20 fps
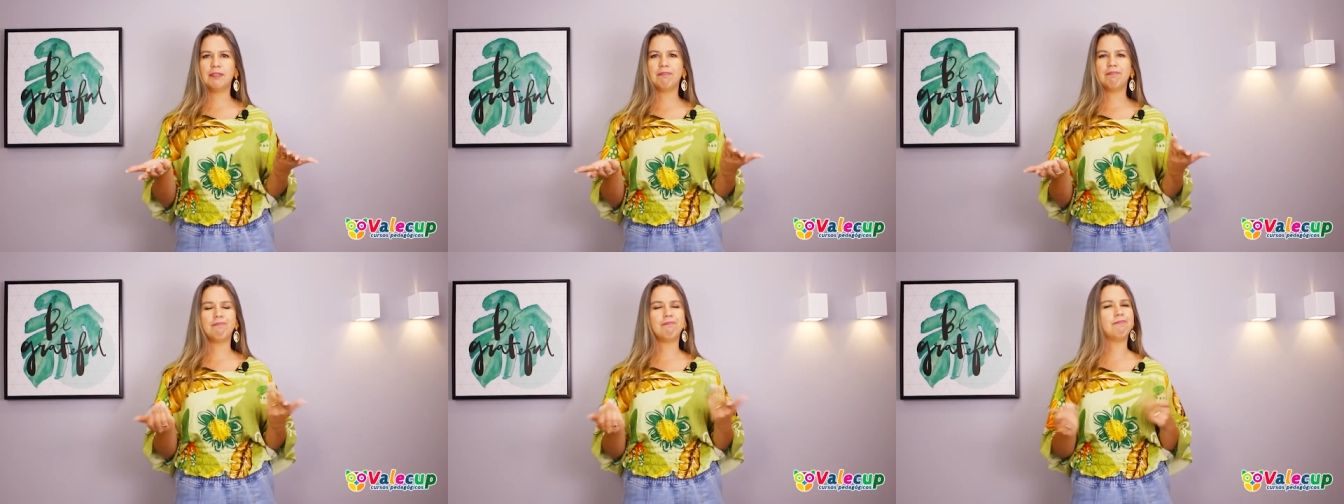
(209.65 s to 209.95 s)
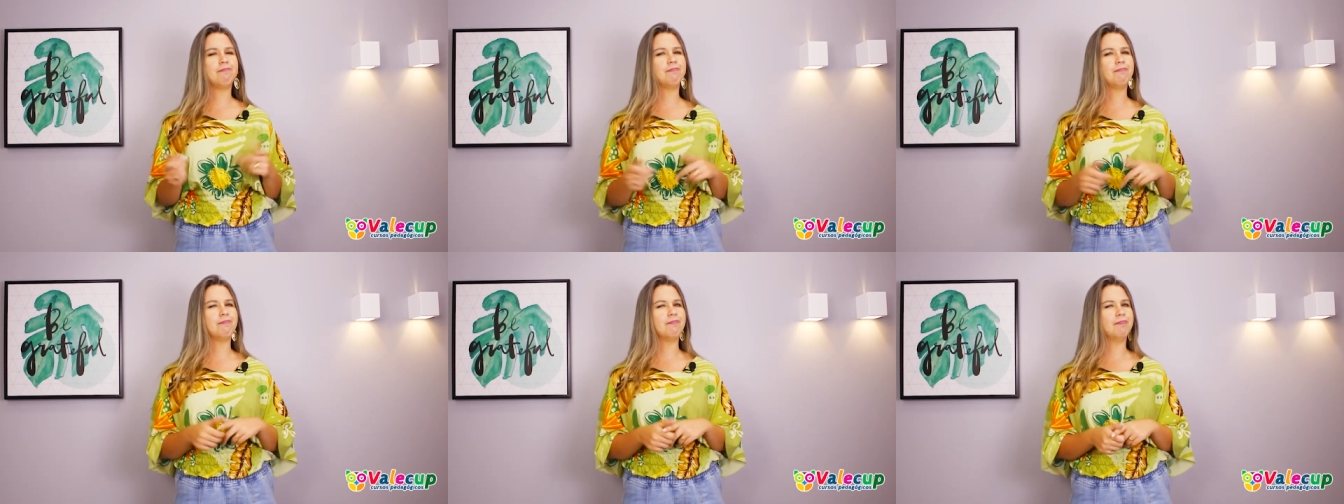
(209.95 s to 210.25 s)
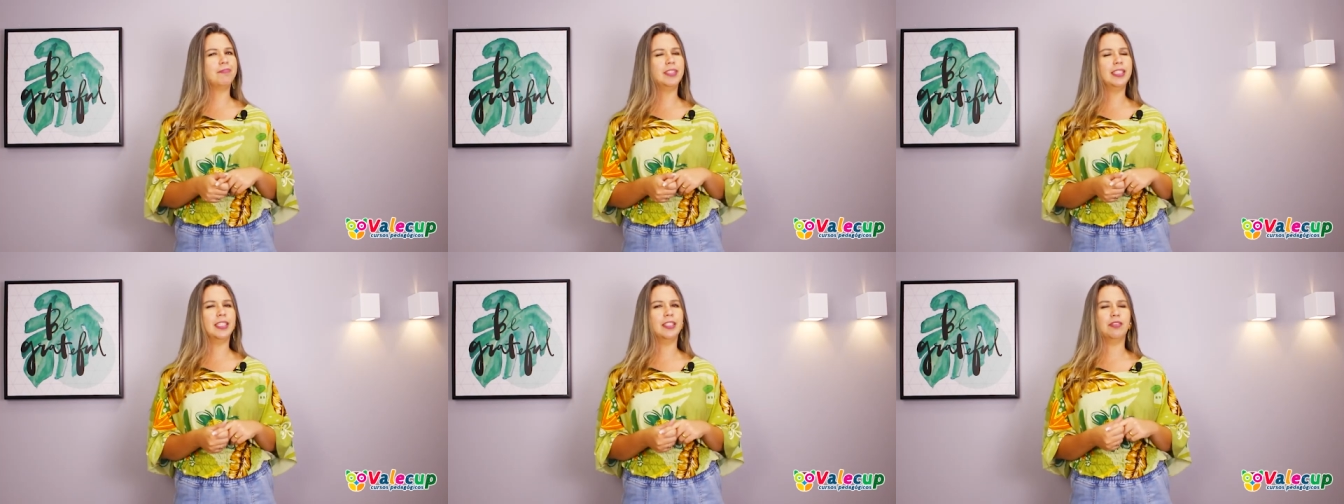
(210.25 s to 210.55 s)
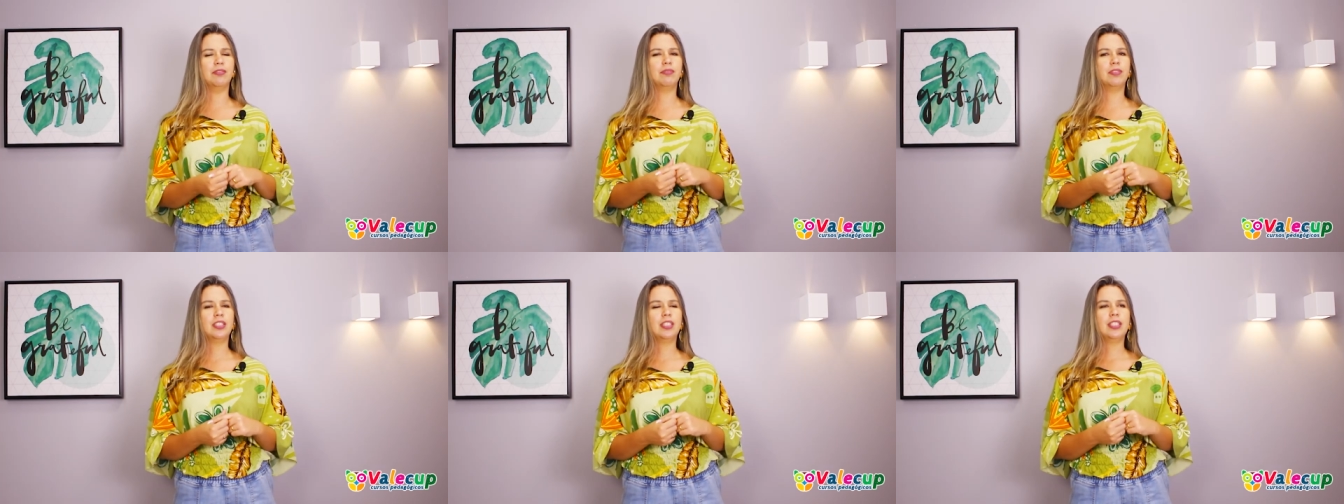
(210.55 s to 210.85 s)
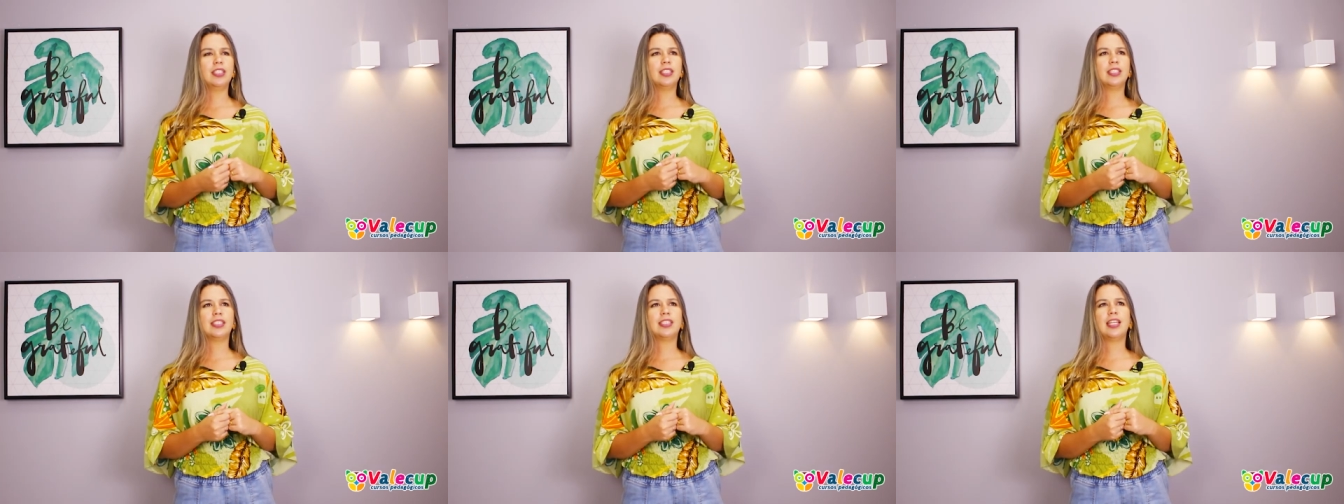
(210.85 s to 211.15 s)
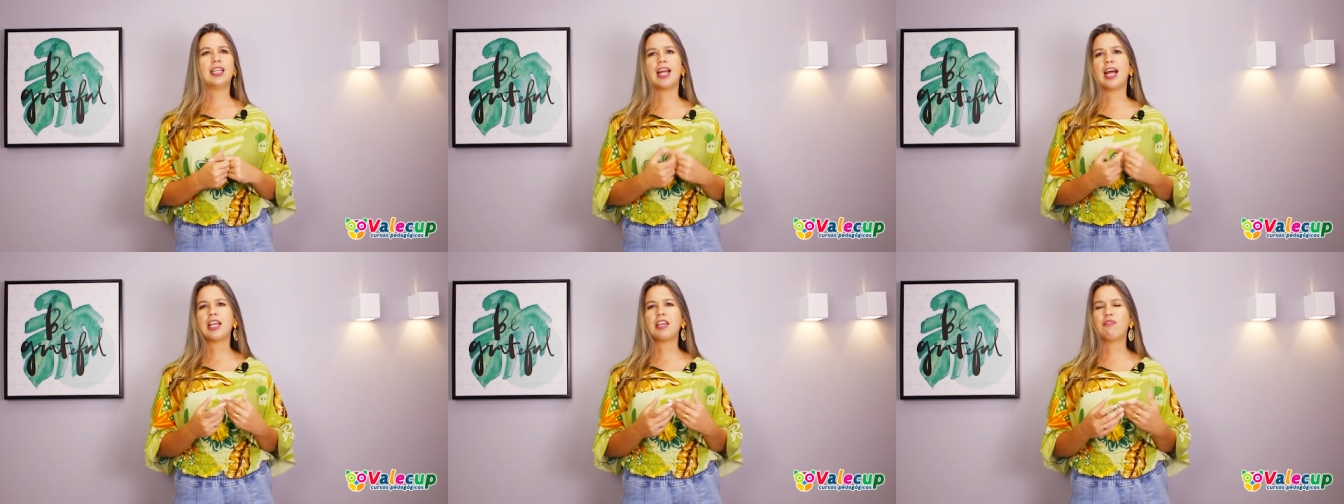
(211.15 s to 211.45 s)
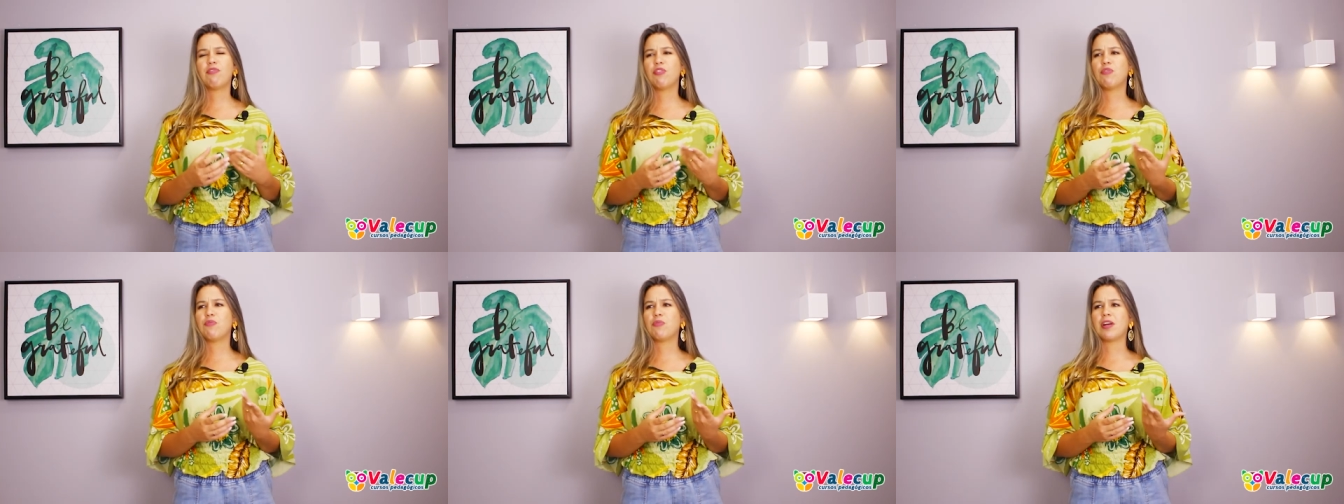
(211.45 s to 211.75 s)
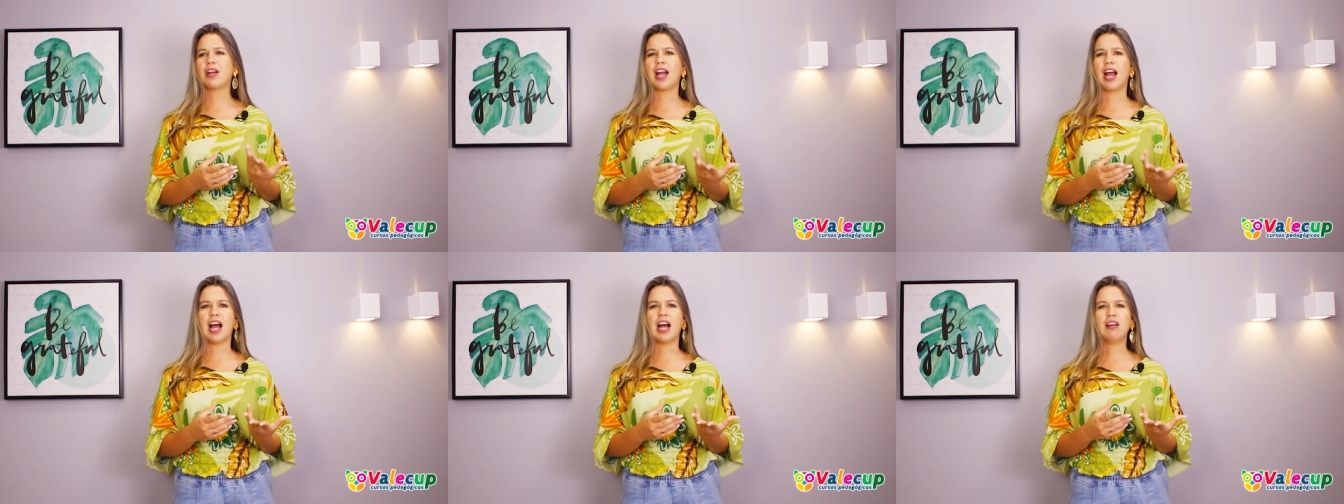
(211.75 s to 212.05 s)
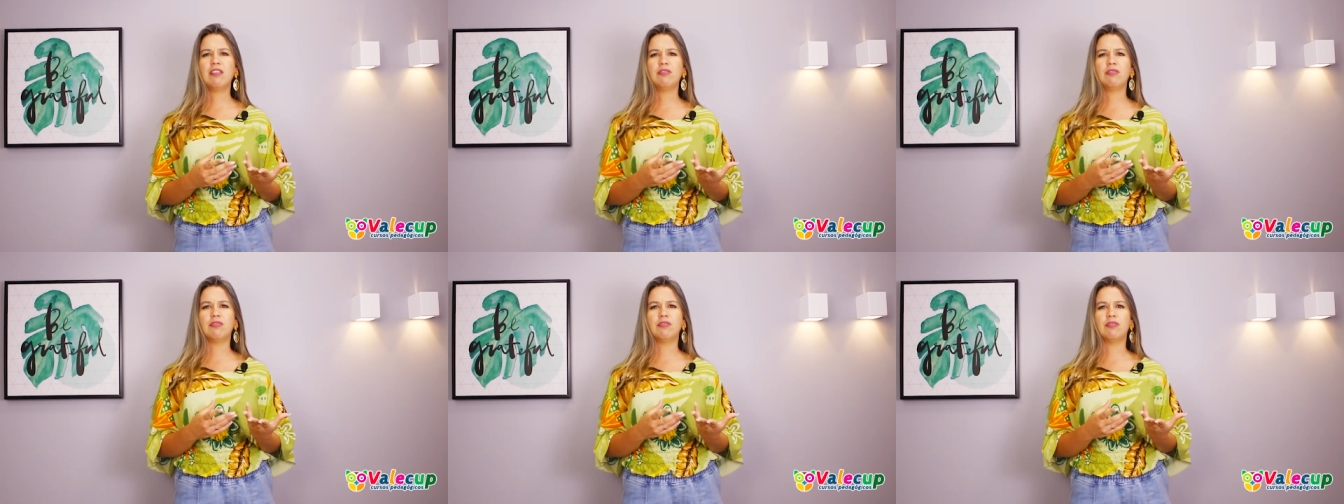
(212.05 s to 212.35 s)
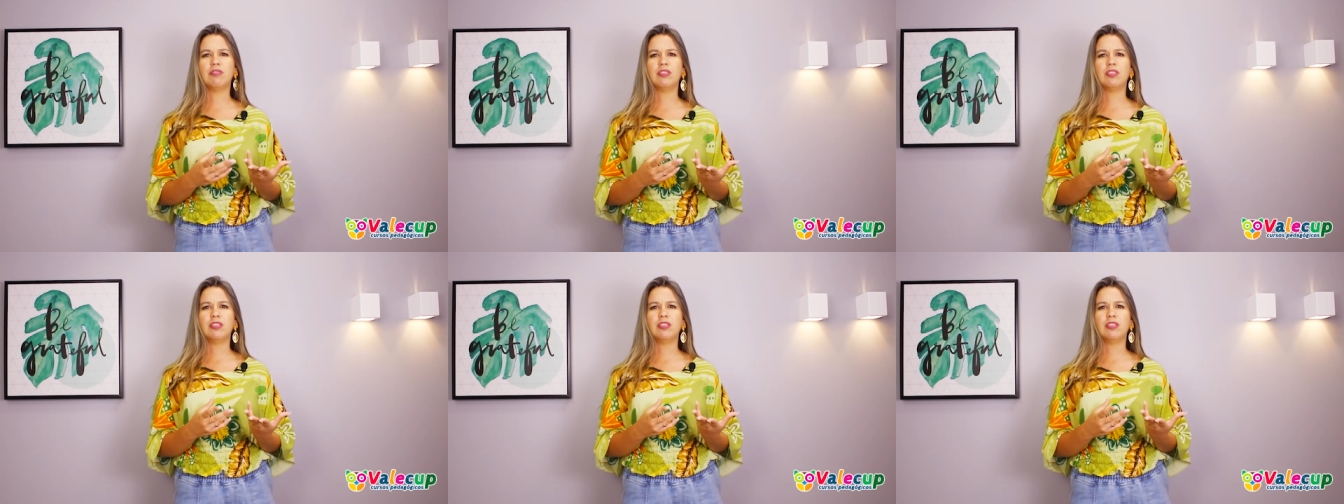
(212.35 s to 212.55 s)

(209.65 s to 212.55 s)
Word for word: Hum, não. Será que foi um carro?